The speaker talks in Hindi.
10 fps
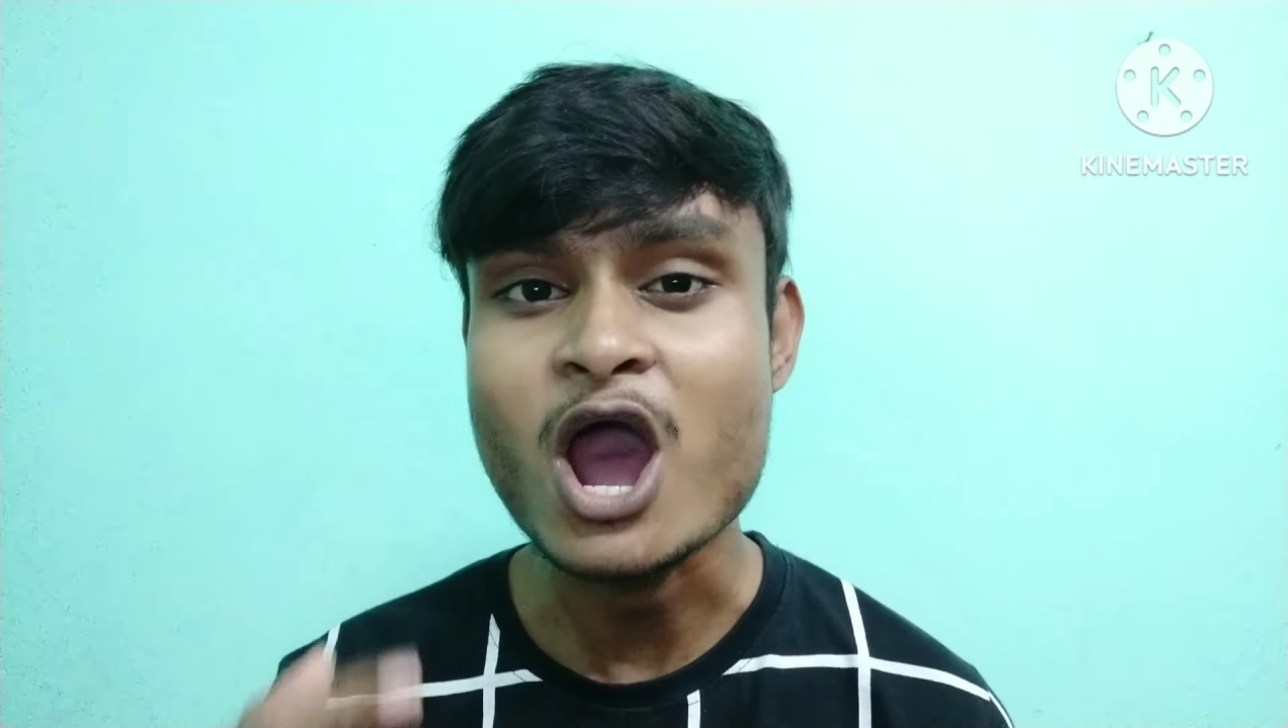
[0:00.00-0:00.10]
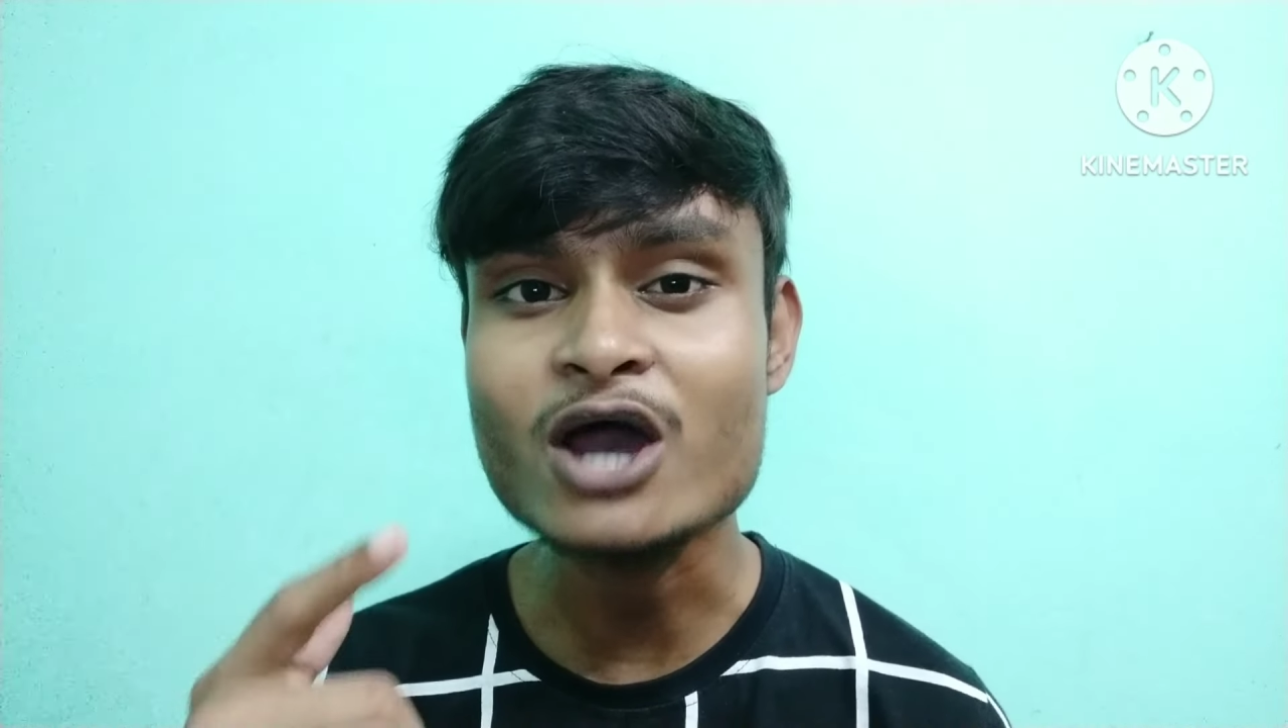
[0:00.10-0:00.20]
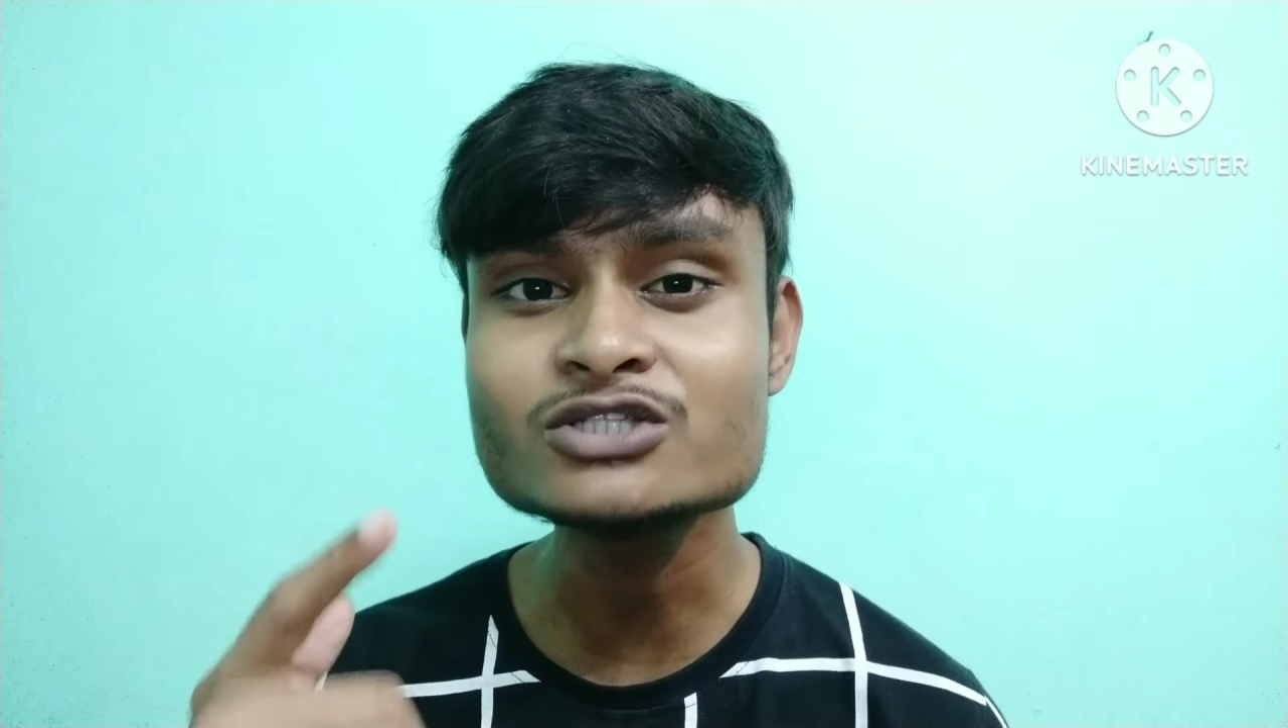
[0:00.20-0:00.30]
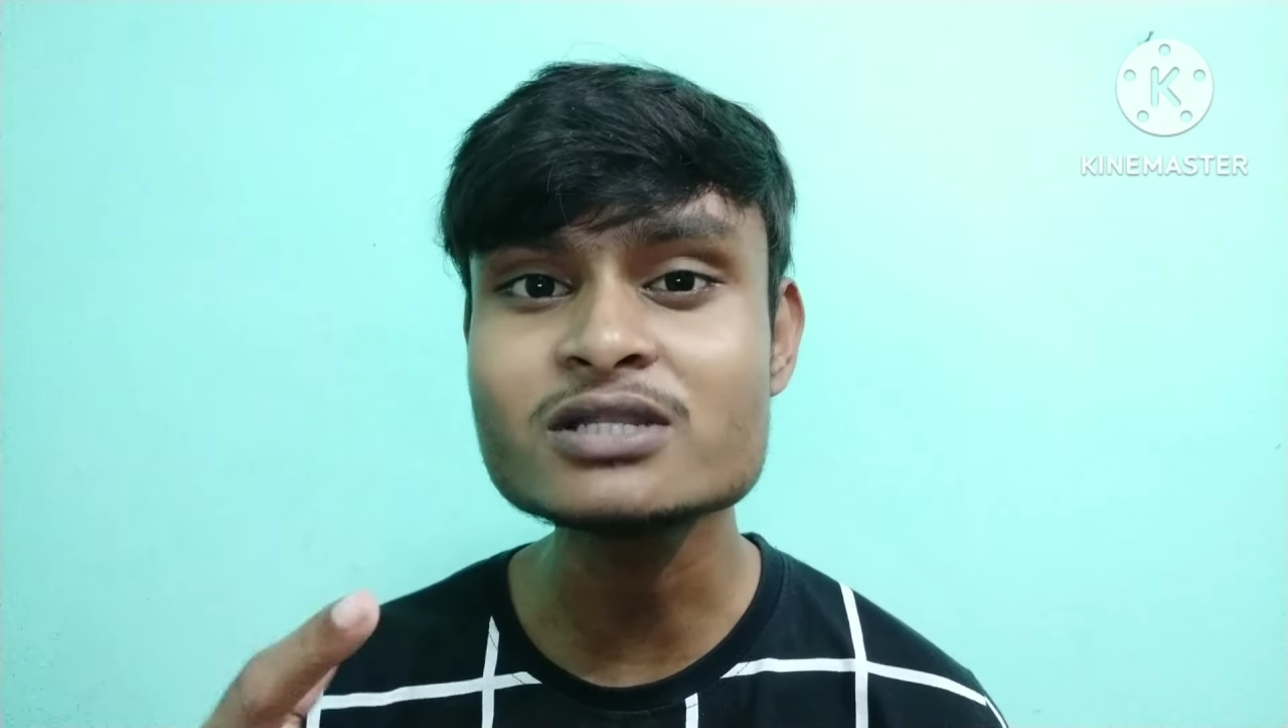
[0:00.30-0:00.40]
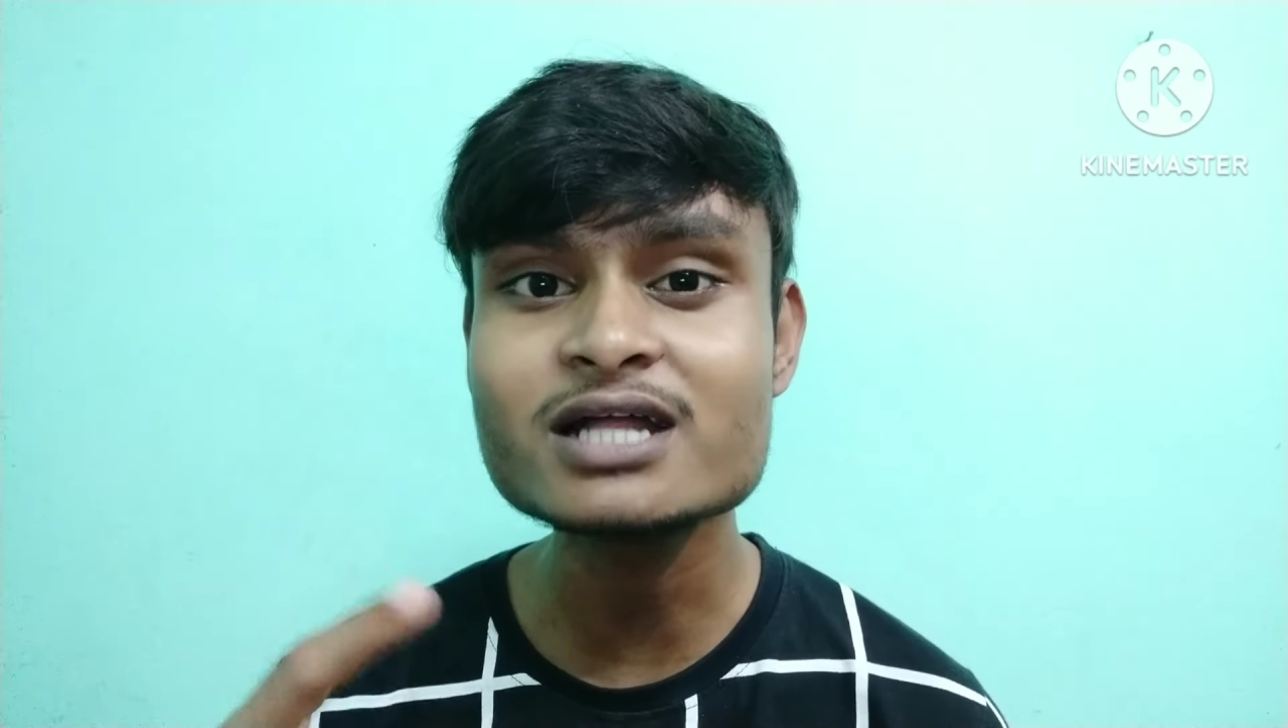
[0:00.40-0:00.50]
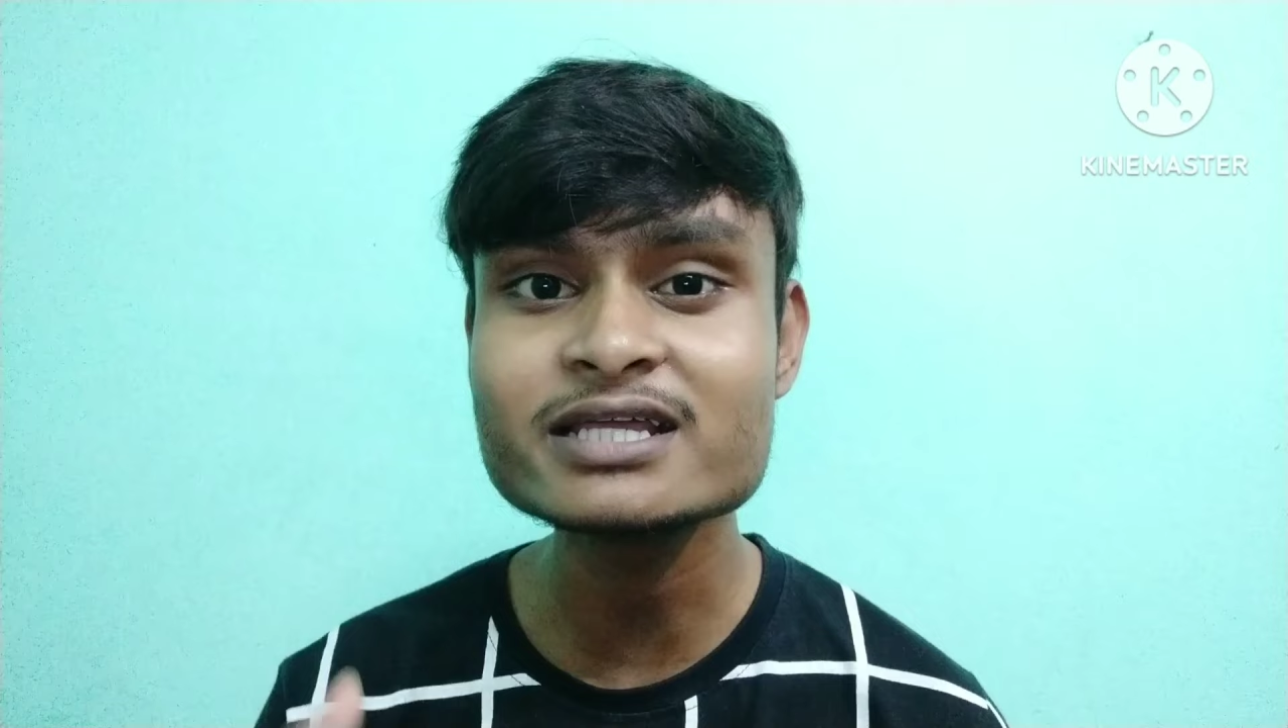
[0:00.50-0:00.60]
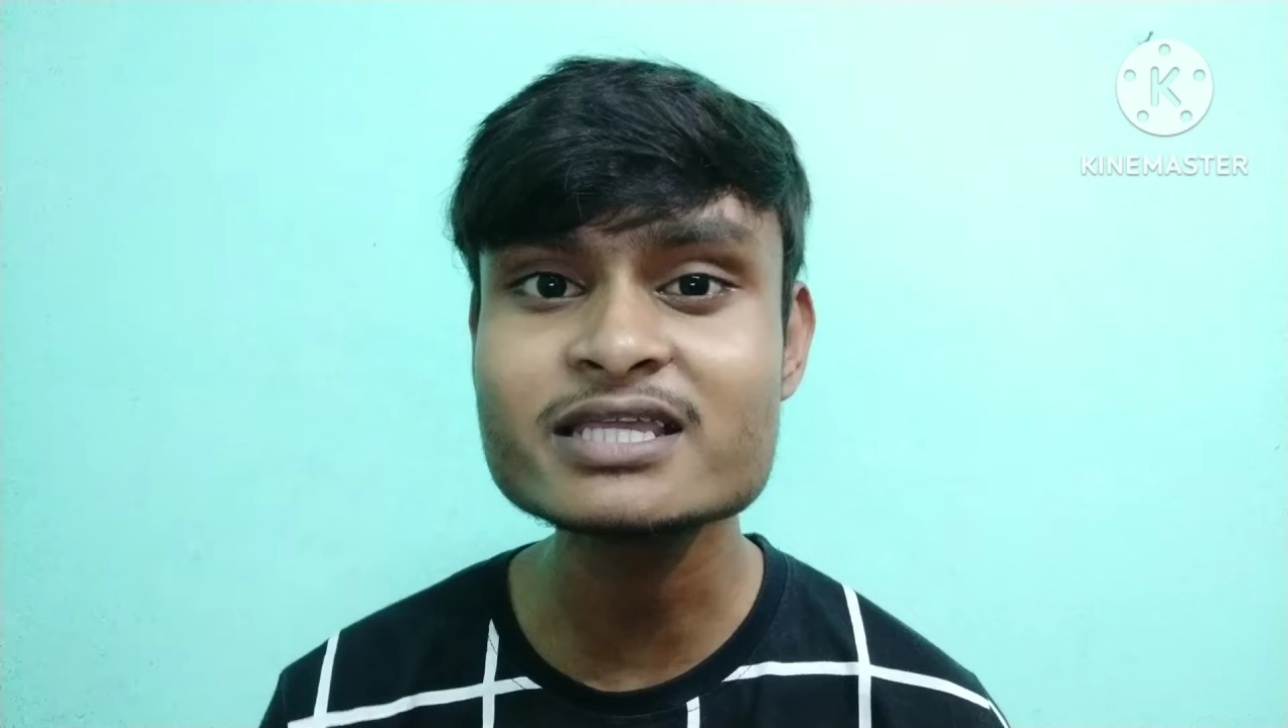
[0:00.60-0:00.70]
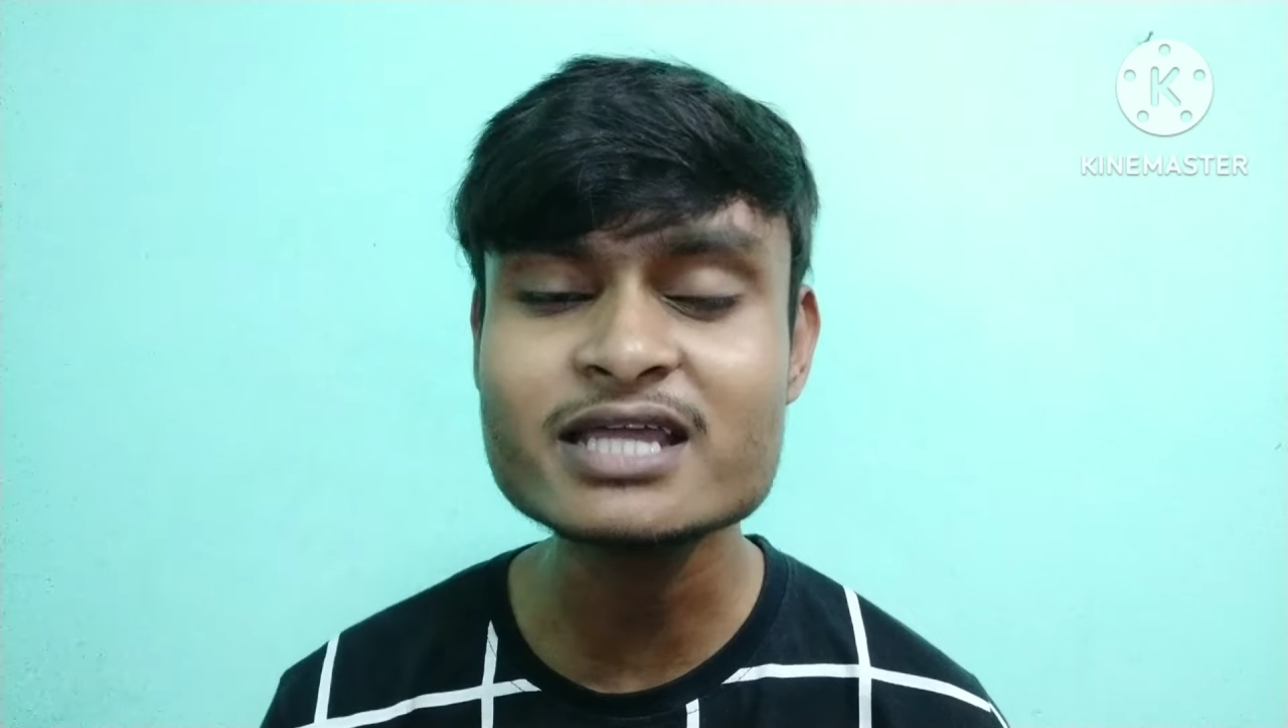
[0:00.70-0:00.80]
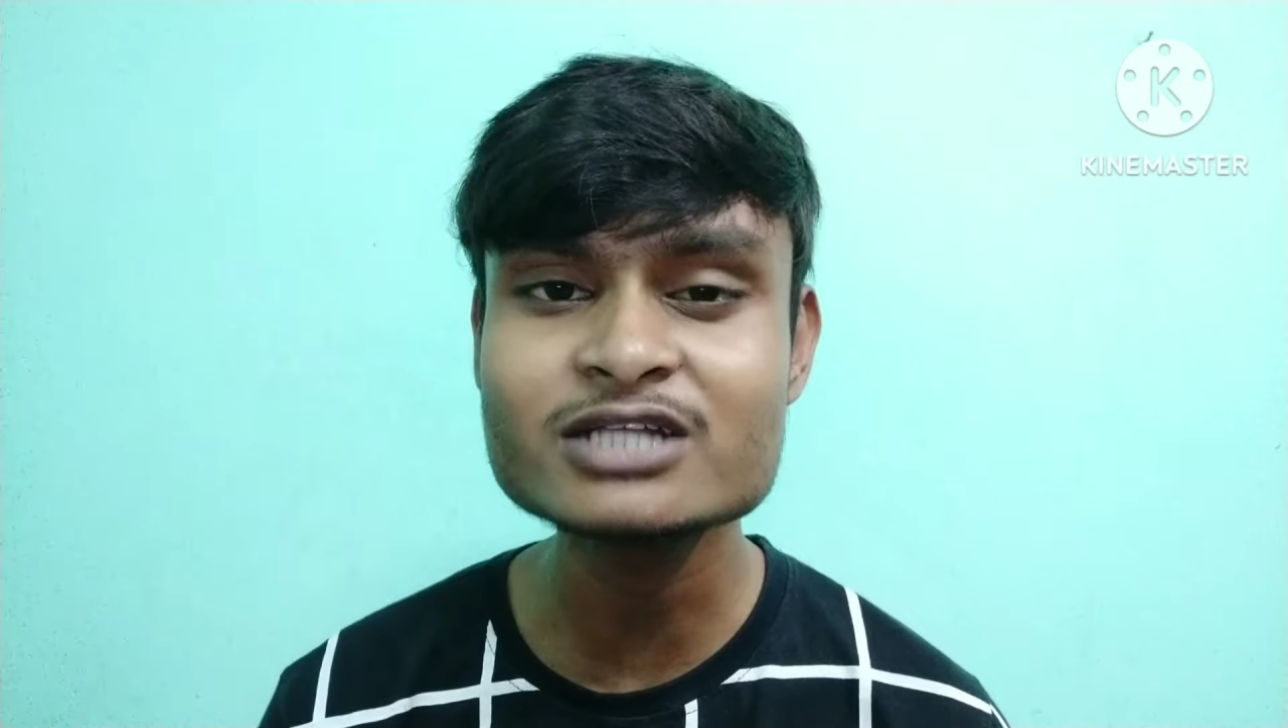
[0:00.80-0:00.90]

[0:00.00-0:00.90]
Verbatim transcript: और जो लड़की